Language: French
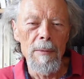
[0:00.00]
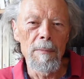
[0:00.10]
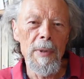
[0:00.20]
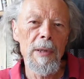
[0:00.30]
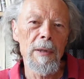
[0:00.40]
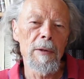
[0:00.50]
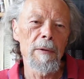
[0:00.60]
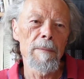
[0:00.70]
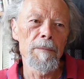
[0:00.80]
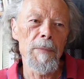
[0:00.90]
mais
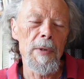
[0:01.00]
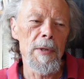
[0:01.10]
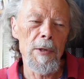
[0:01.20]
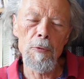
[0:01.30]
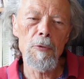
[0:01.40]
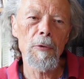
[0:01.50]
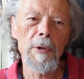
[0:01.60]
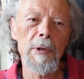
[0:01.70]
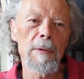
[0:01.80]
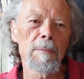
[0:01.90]
il s'est toujours
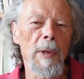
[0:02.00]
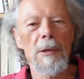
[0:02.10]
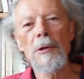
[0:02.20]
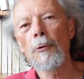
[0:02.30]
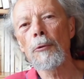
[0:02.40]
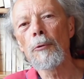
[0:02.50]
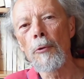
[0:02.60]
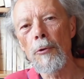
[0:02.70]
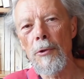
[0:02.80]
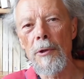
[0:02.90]
dit marxiste
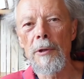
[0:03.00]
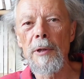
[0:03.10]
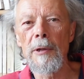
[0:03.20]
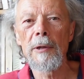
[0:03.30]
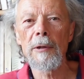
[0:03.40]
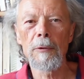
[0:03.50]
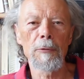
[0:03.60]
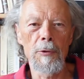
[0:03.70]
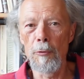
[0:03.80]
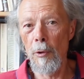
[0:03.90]
orthodoxe, c'est-à-dire
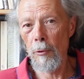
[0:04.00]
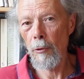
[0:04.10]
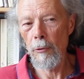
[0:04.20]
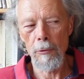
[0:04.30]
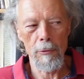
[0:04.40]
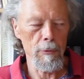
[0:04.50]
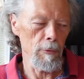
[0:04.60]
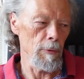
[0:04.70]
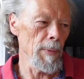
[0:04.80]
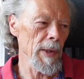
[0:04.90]
continuateur de,
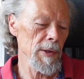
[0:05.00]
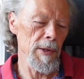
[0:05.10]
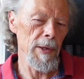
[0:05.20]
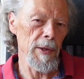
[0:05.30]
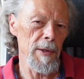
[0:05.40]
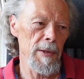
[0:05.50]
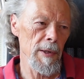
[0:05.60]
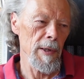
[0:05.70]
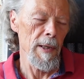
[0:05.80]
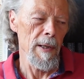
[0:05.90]
de Marx et d'Engels.
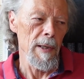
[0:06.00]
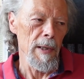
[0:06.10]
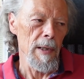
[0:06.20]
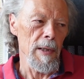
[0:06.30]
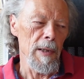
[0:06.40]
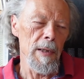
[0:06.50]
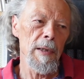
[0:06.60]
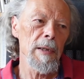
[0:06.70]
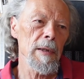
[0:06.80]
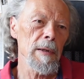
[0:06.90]

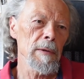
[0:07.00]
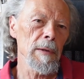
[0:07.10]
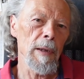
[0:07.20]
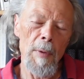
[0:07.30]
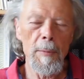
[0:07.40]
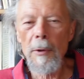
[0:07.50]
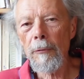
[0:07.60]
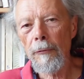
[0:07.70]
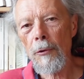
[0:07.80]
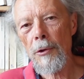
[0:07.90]
Et euh, en même
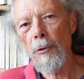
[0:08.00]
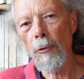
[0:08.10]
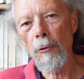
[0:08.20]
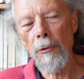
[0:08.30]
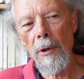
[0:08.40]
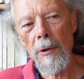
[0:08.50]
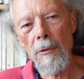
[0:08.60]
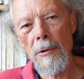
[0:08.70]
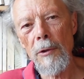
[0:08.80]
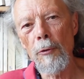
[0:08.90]
temps, force de reconnaître
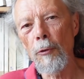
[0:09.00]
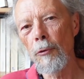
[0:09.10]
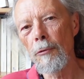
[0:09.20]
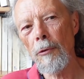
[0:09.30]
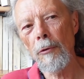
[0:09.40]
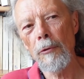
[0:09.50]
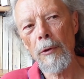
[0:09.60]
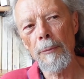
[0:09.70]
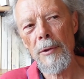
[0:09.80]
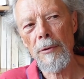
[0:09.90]
que c'est un
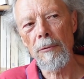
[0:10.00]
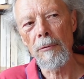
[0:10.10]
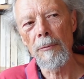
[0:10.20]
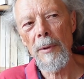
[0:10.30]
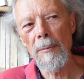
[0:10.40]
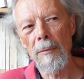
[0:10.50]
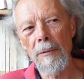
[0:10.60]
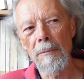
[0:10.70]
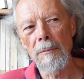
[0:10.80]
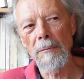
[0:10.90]
reconstructeur, parce que tout de même, bon,